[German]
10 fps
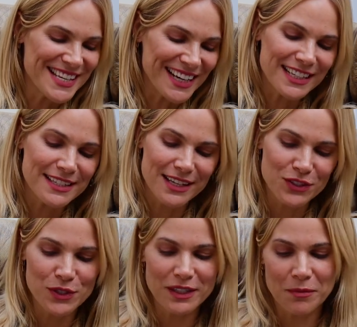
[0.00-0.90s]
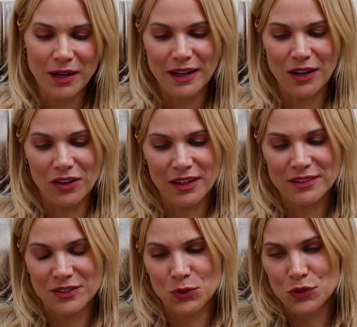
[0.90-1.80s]
ich sage das natürlich immer
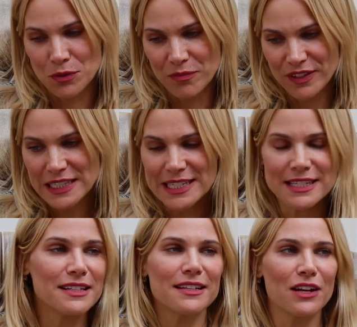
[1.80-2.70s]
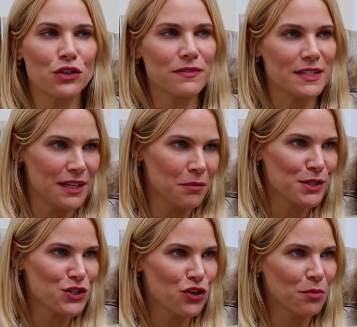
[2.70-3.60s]
äh, so zum Witz, dass ich dann aus Versehen
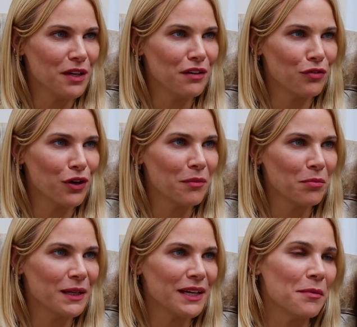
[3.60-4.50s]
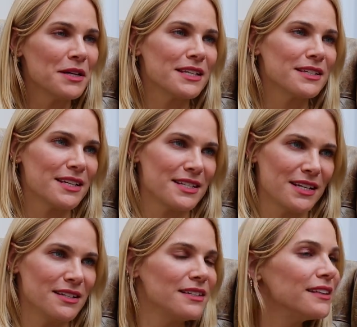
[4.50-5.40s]
Miss Germany geworden bin, aber es ist
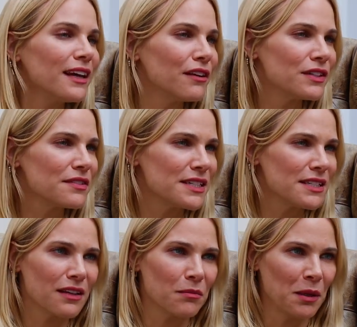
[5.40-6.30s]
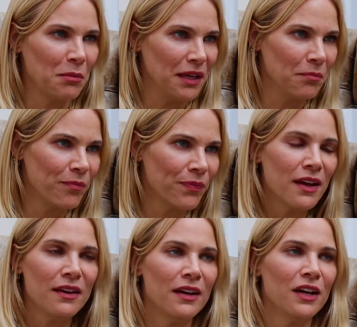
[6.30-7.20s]
tatsächlich nicht etwas, was ich in meinem Leben
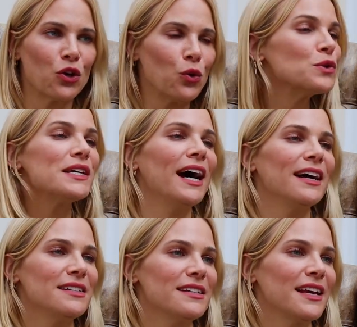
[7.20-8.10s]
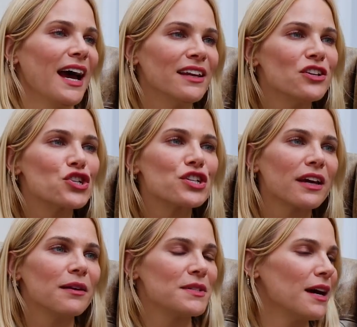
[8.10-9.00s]
großartig
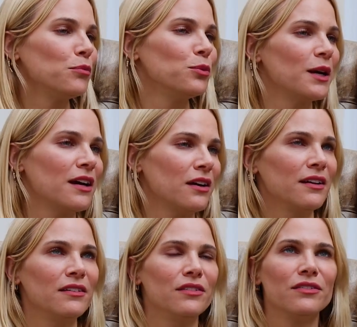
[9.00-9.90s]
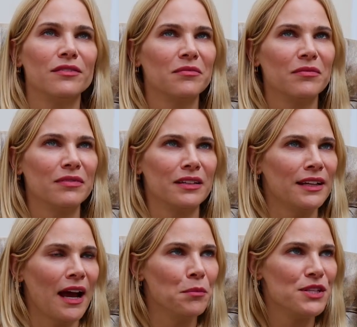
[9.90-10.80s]
angestrebt habe oder äh,
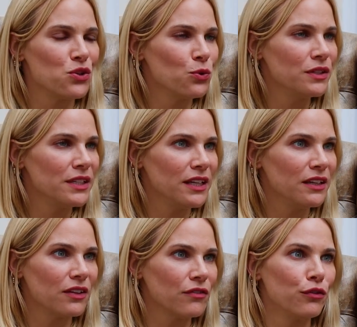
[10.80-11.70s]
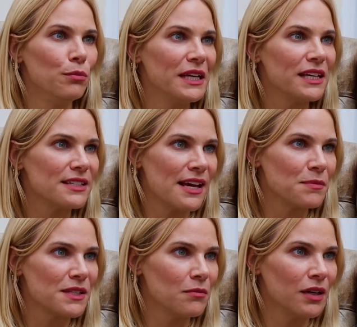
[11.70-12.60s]
eine Ambition, die ich für mich
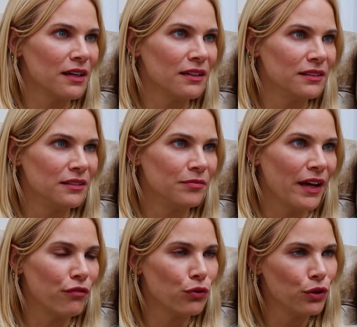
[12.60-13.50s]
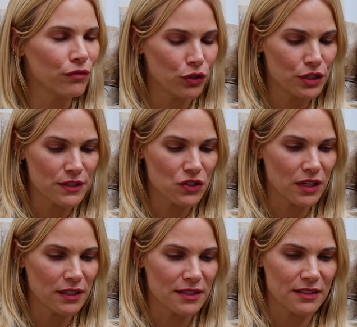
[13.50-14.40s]
selbst immer ähm, erfüllen wollte,
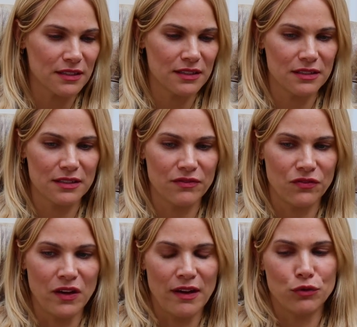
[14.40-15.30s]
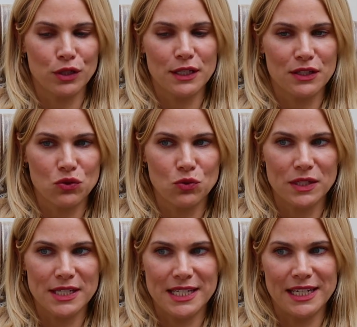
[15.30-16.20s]
sondern es, es war wirklich so
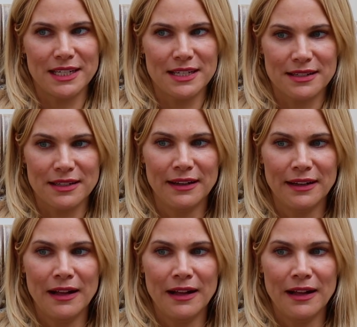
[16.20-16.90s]
das Ding, dass